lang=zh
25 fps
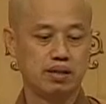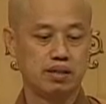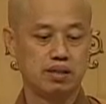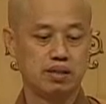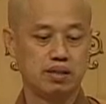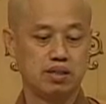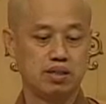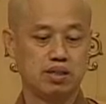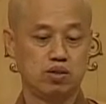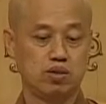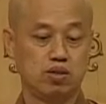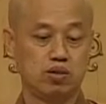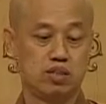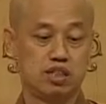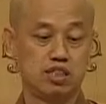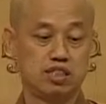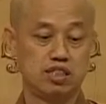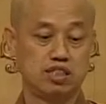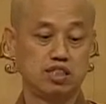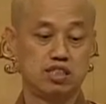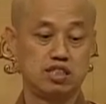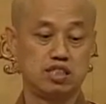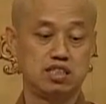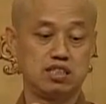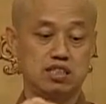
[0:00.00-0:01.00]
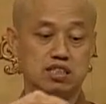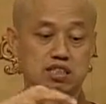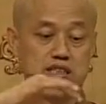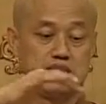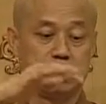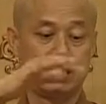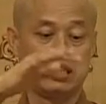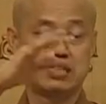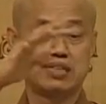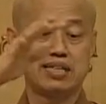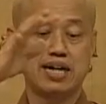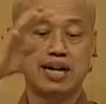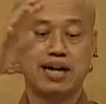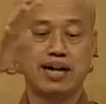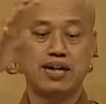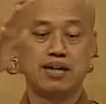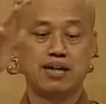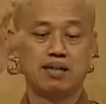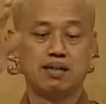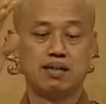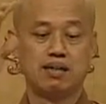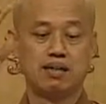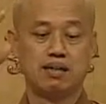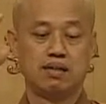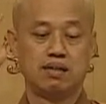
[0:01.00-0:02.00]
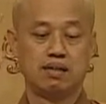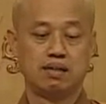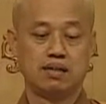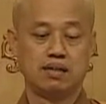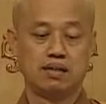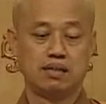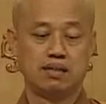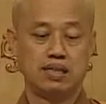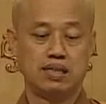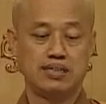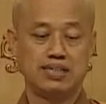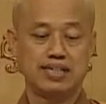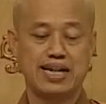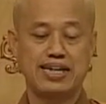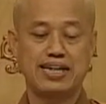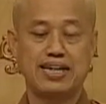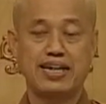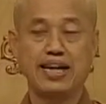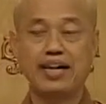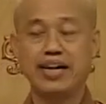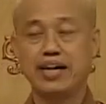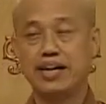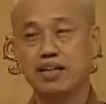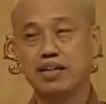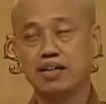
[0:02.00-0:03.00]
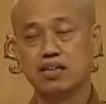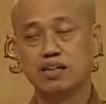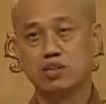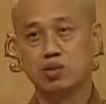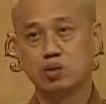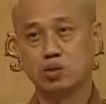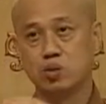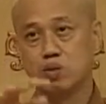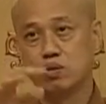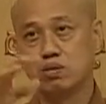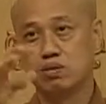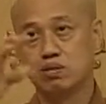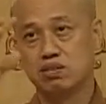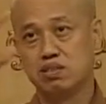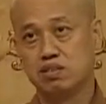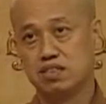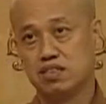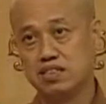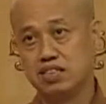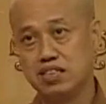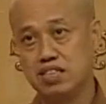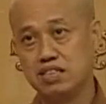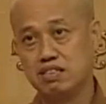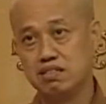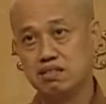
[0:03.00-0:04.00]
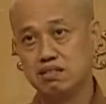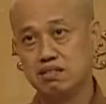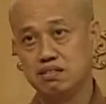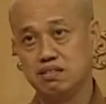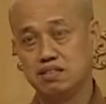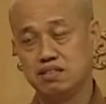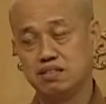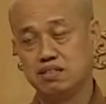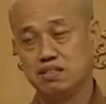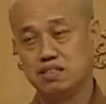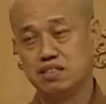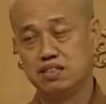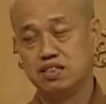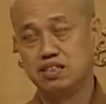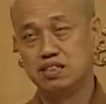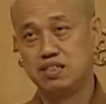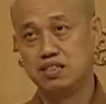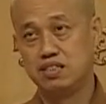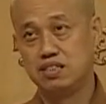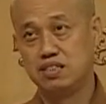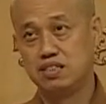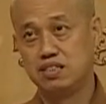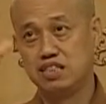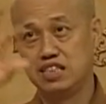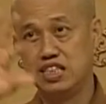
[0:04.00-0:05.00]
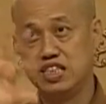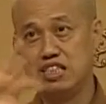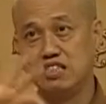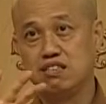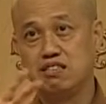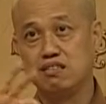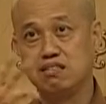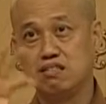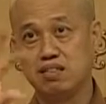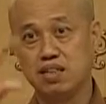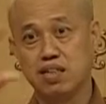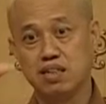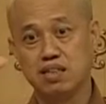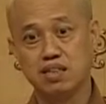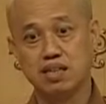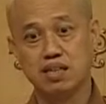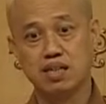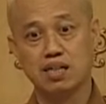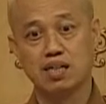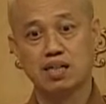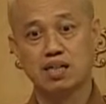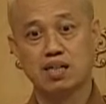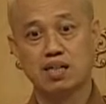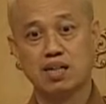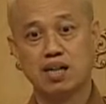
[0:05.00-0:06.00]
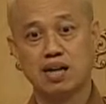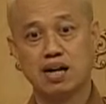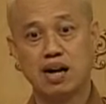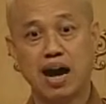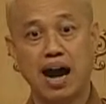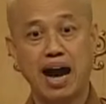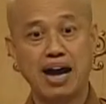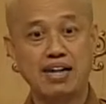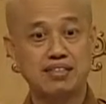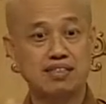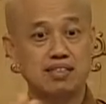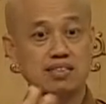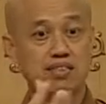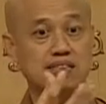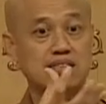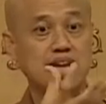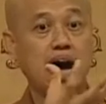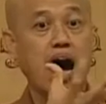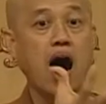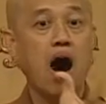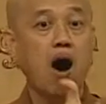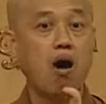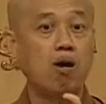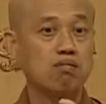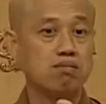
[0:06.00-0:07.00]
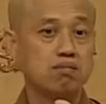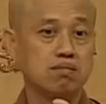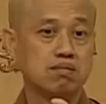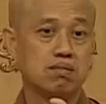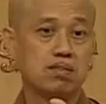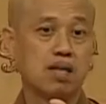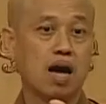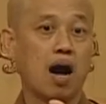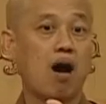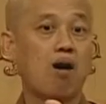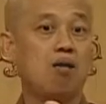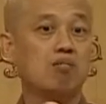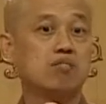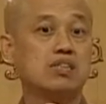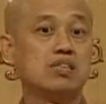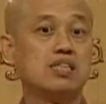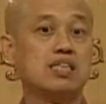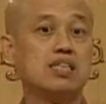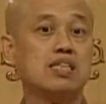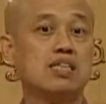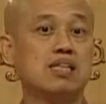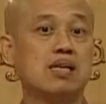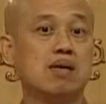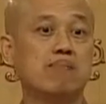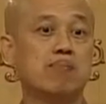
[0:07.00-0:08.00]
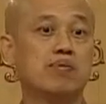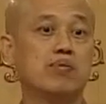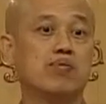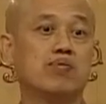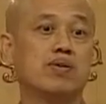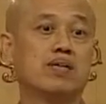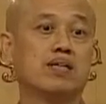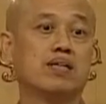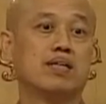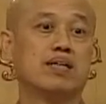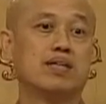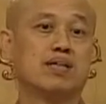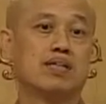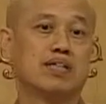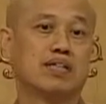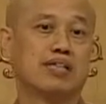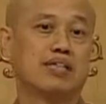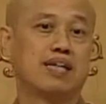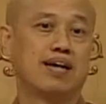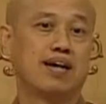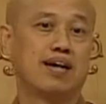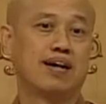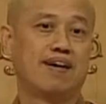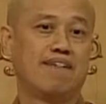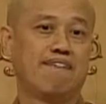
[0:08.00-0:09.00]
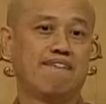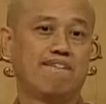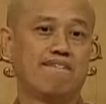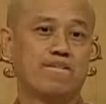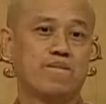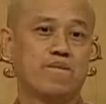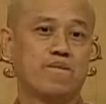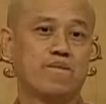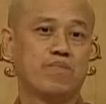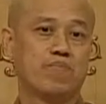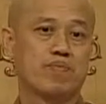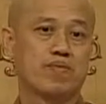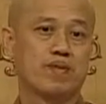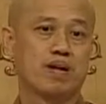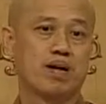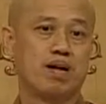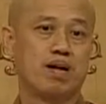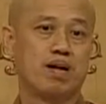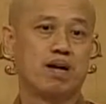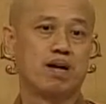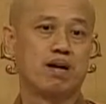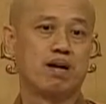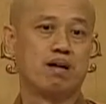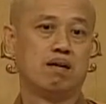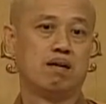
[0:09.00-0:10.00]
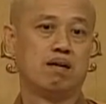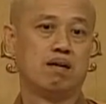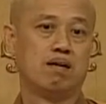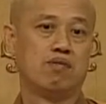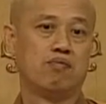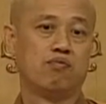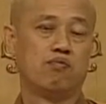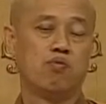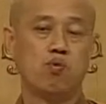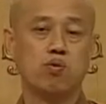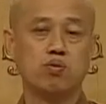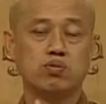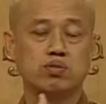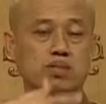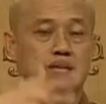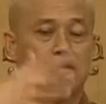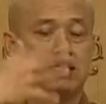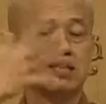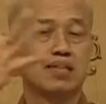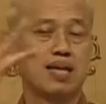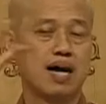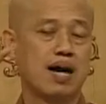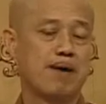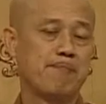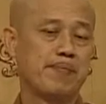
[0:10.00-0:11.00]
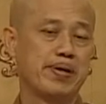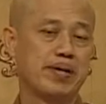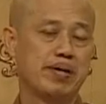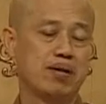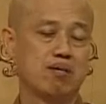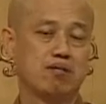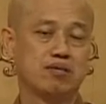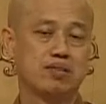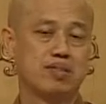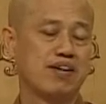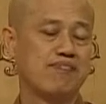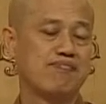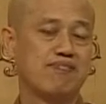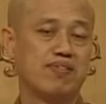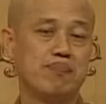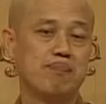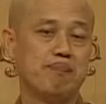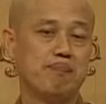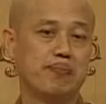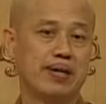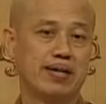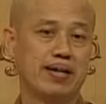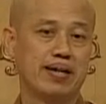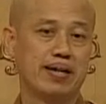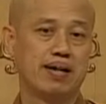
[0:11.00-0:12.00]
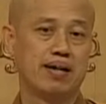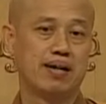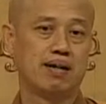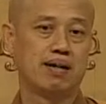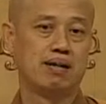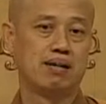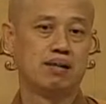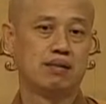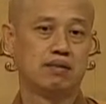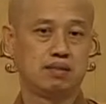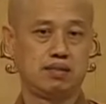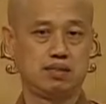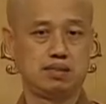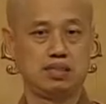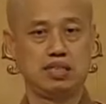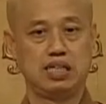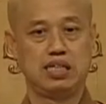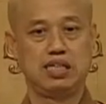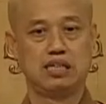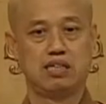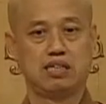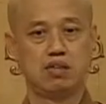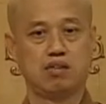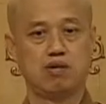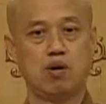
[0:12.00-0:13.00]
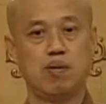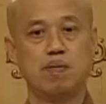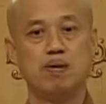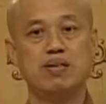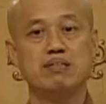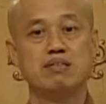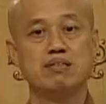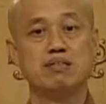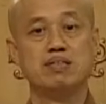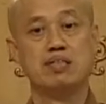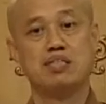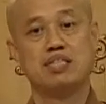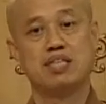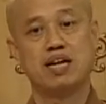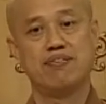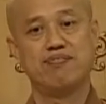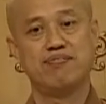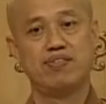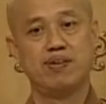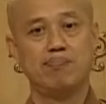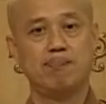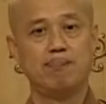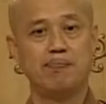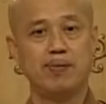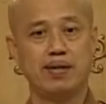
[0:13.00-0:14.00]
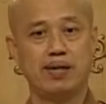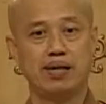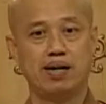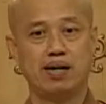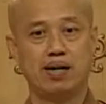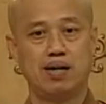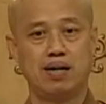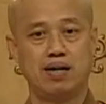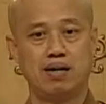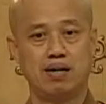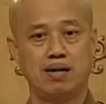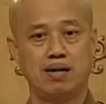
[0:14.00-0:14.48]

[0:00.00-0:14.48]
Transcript: 你你是你在。你在 care 说是金金色的还是陶陶器的部分而已啊？啊，佛身它没有在分别啊，是你我们自己在分别啊。